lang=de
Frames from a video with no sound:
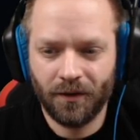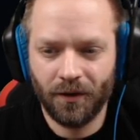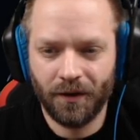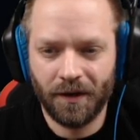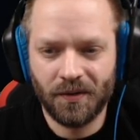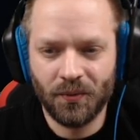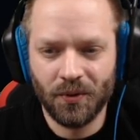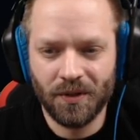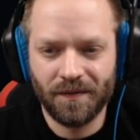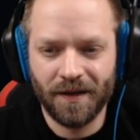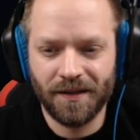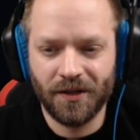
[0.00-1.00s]
Können jetzt nur
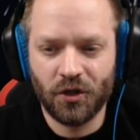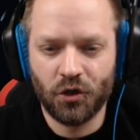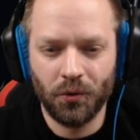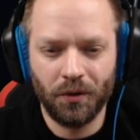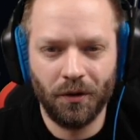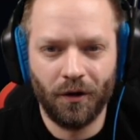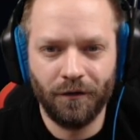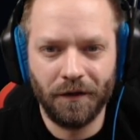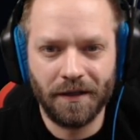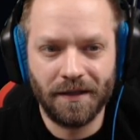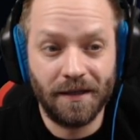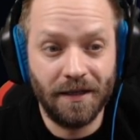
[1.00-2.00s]
20 Stunden
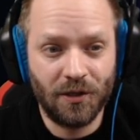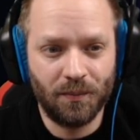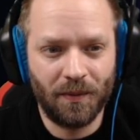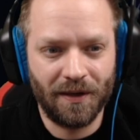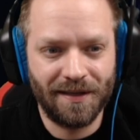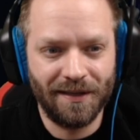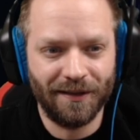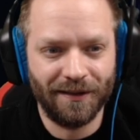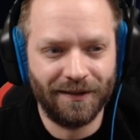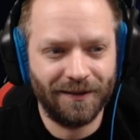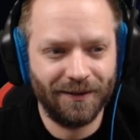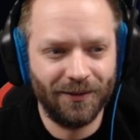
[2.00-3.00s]
hoffen, dass nichts
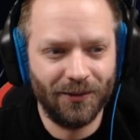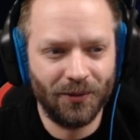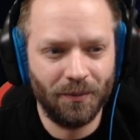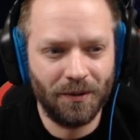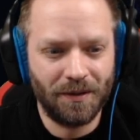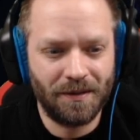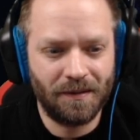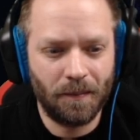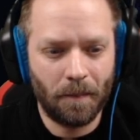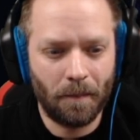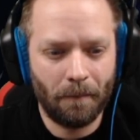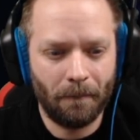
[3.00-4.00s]
passiert. Ohne Mist.
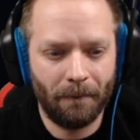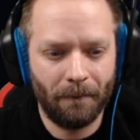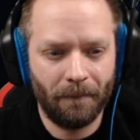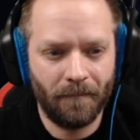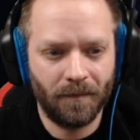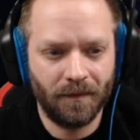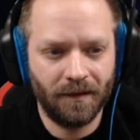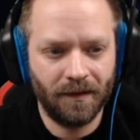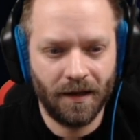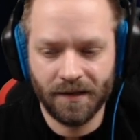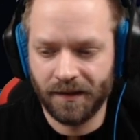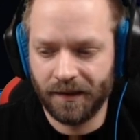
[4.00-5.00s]

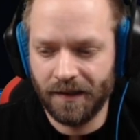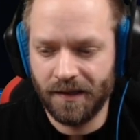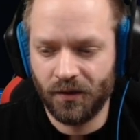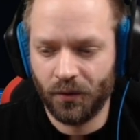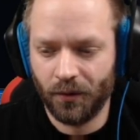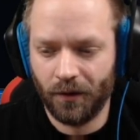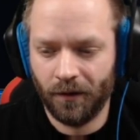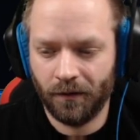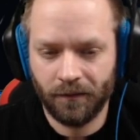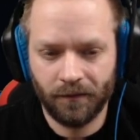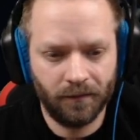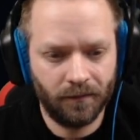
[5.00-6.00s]
Da ist ein Riesentunnel.
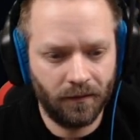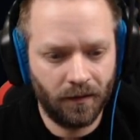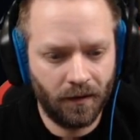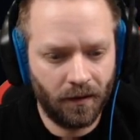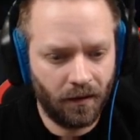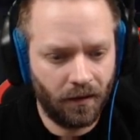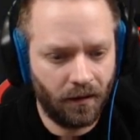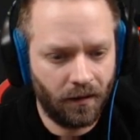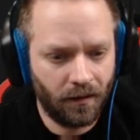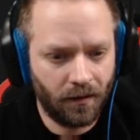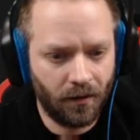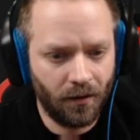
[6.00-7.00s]

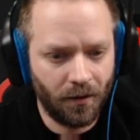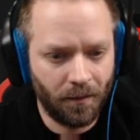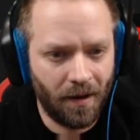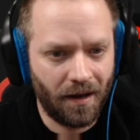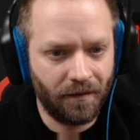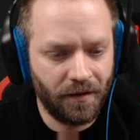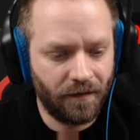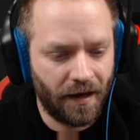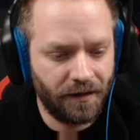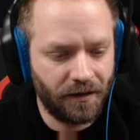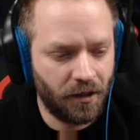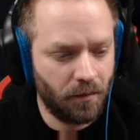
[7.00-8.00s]
Guck mal, wie
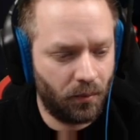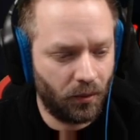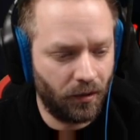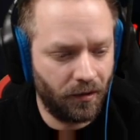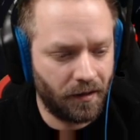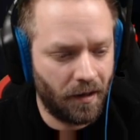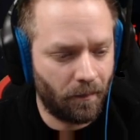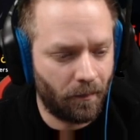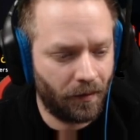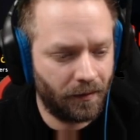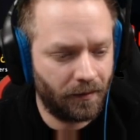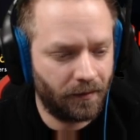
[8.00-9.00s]
weit die gebuddelt
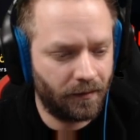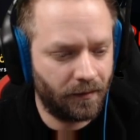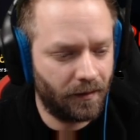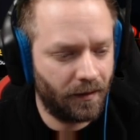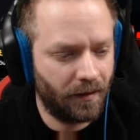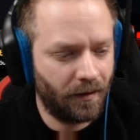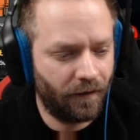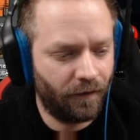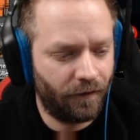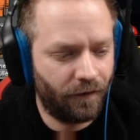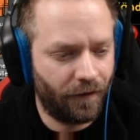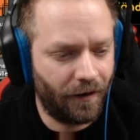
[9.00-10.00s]
haben.
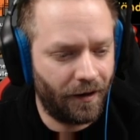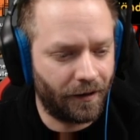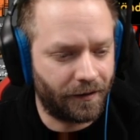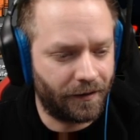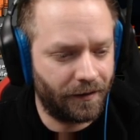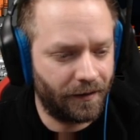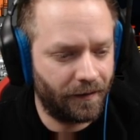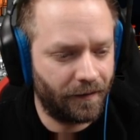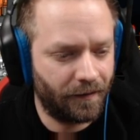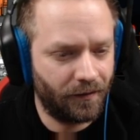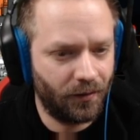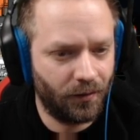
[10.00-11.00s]
Fuck.
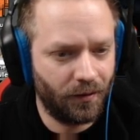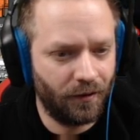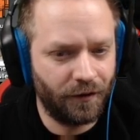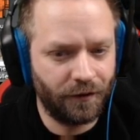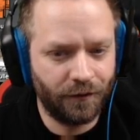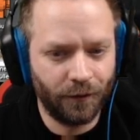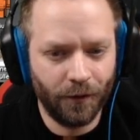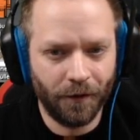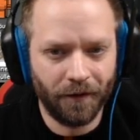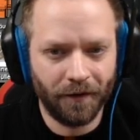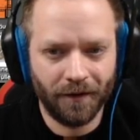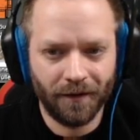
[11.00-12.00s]
Tunnel
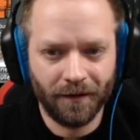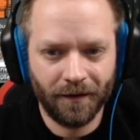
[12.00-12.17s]
verfüllen.